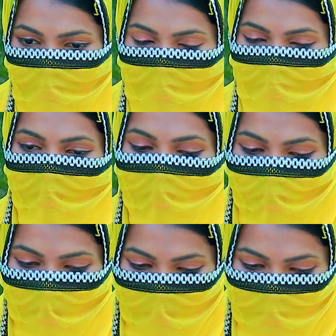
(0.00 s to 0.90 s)
দেখো
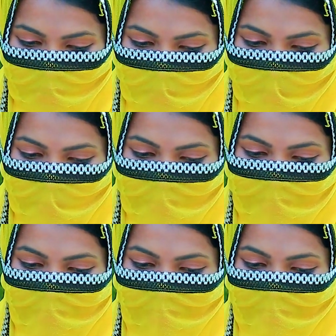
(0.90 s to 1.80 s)
আমার তো বাড়ি
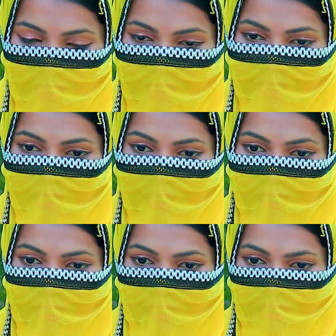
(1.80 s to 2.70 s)
থেকে
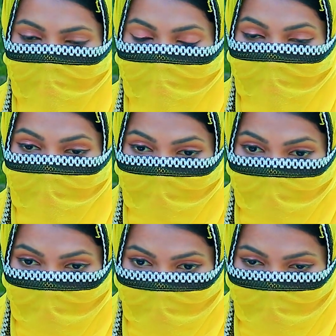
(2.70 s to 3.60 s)

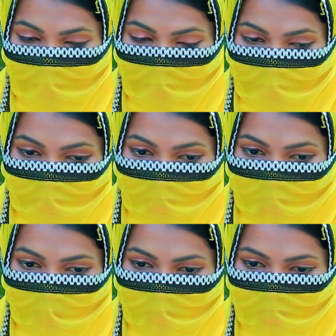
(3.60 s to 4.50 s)
বিয়ের
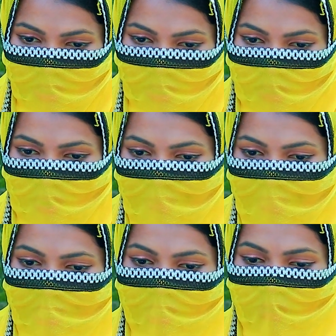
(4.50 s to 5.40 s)
কথা বলছে তো আমি
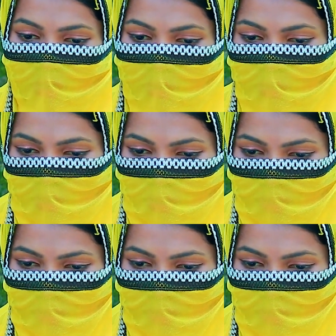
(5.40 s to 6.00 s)
কি করব